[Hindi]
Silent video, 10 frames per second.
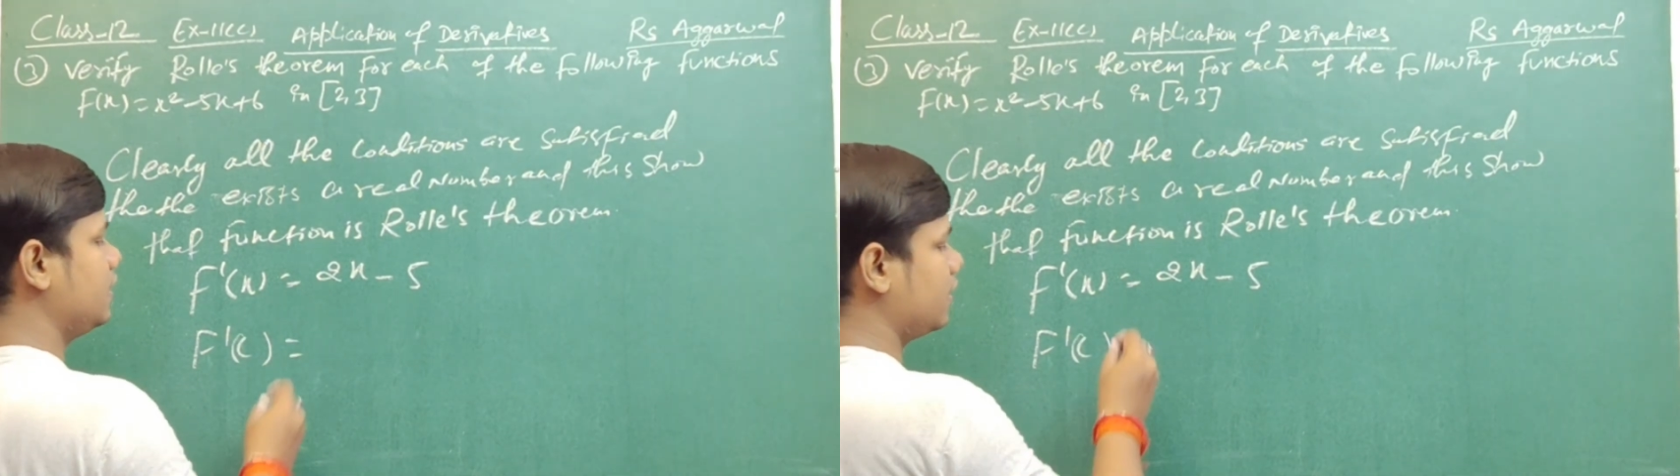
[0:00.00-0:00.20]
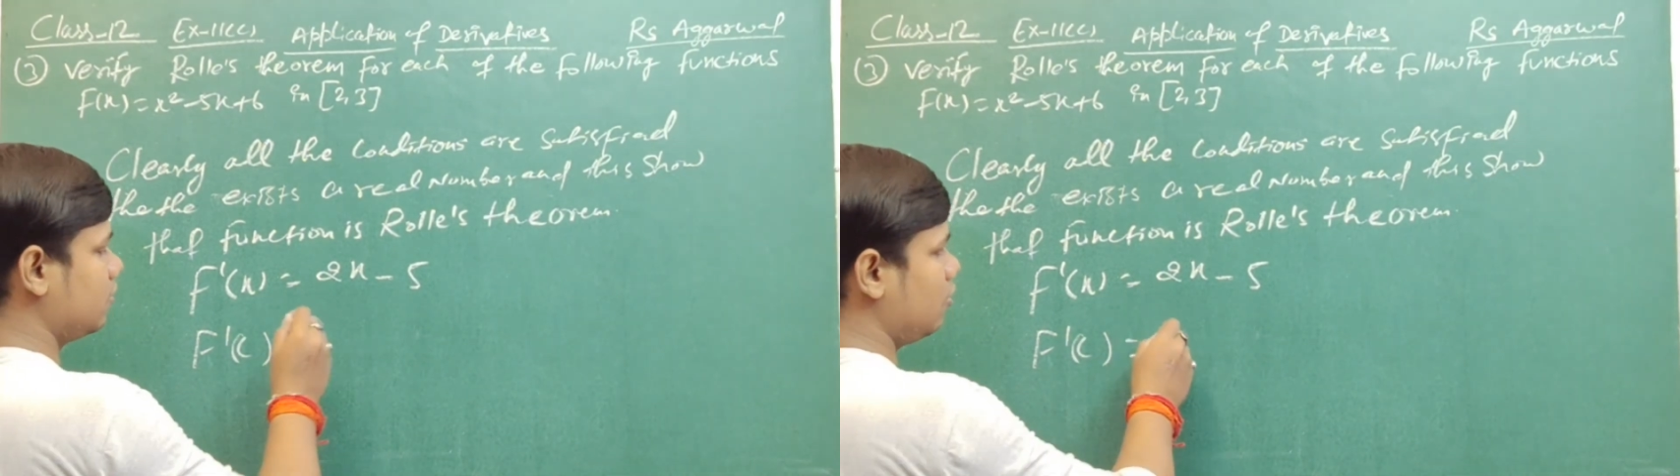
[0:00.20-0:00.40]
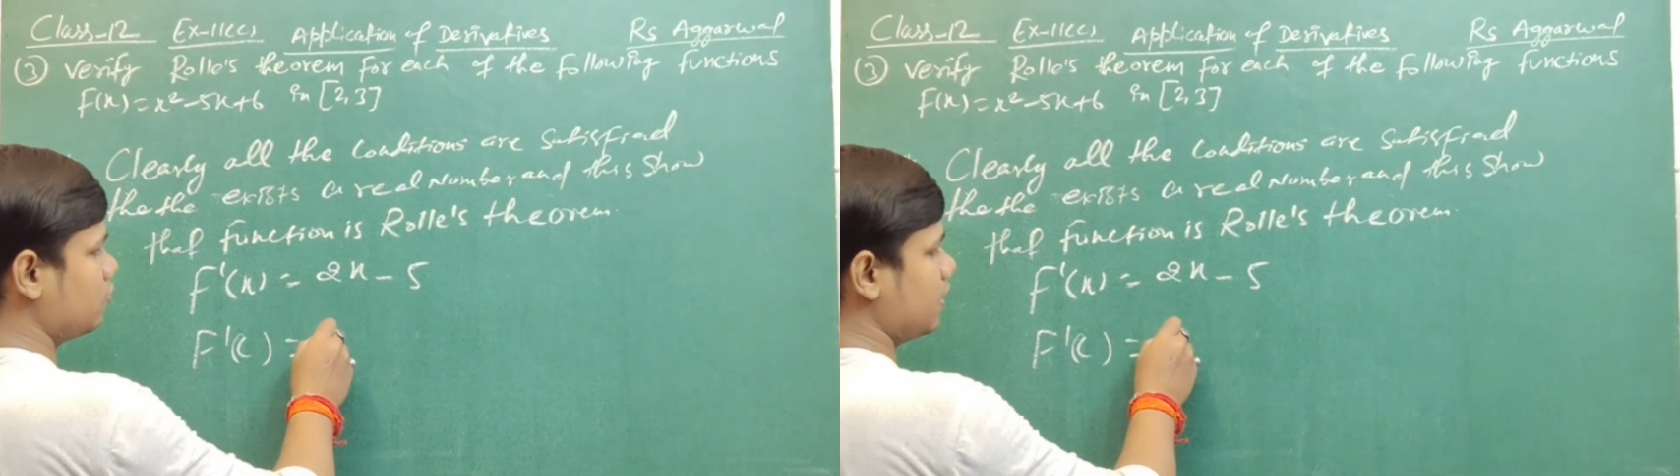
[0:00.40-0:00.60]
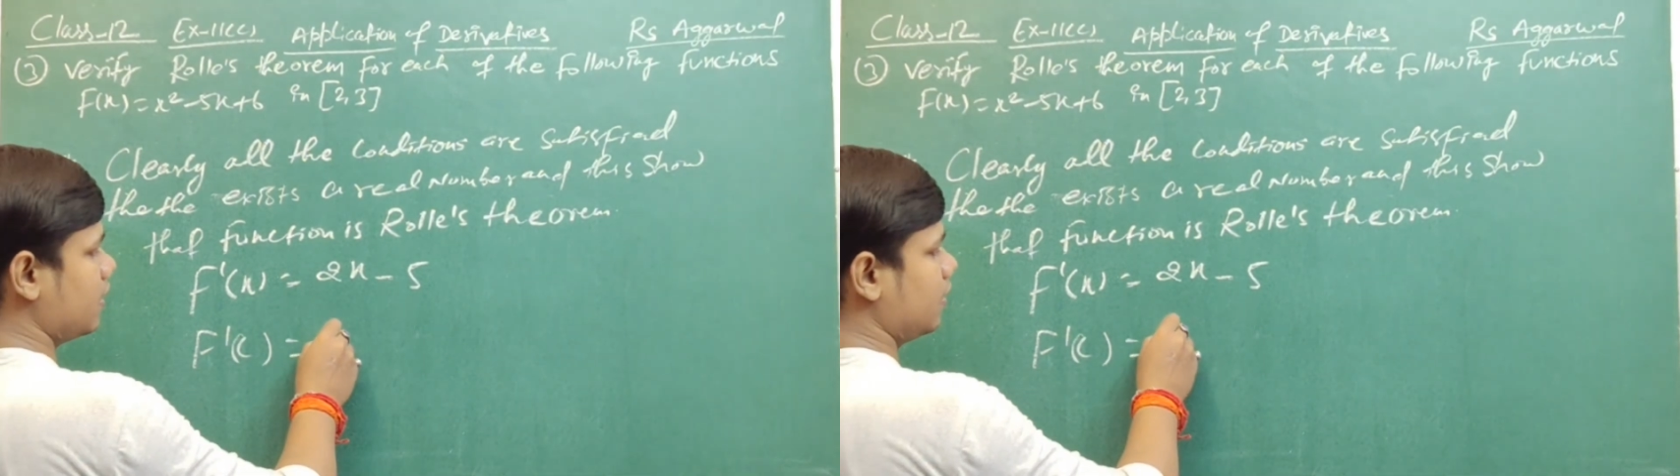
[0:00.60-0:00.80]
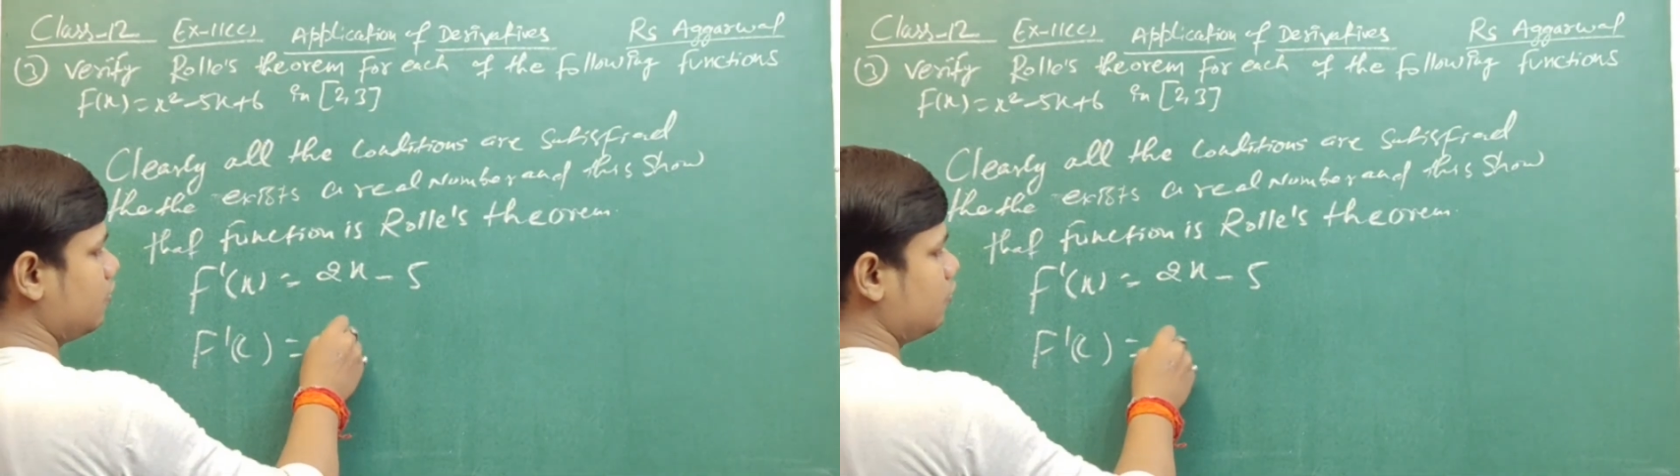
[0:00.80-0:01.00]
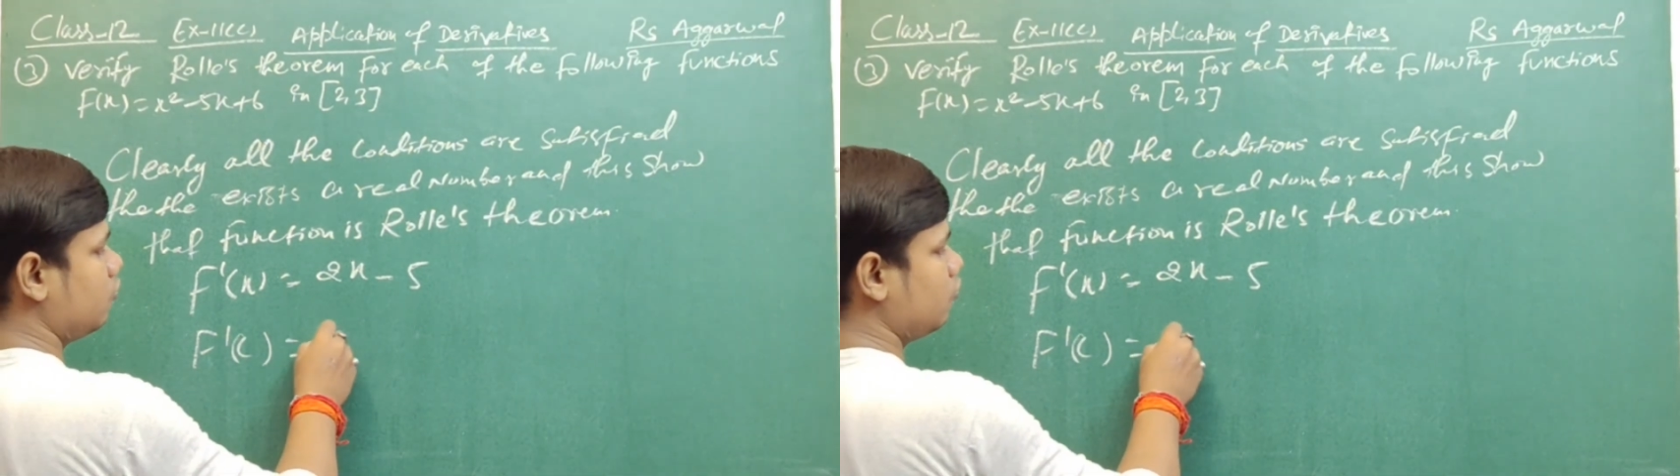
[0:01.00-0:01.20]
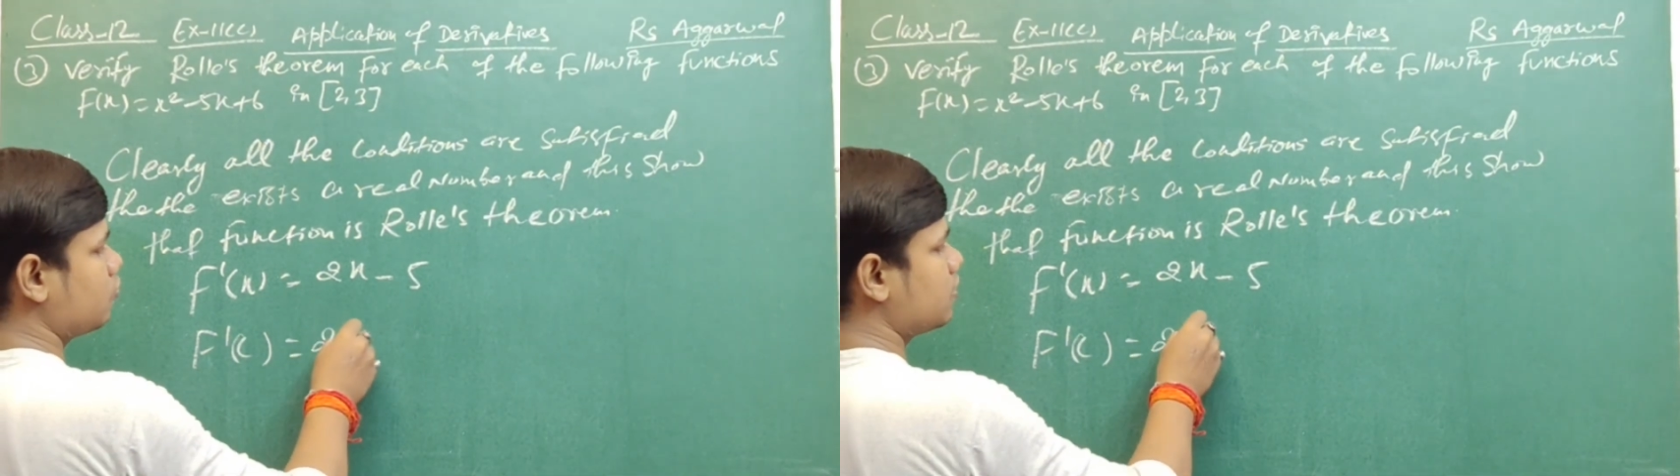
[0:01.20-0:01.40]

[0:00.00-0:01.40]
कितना हो जाएगा टू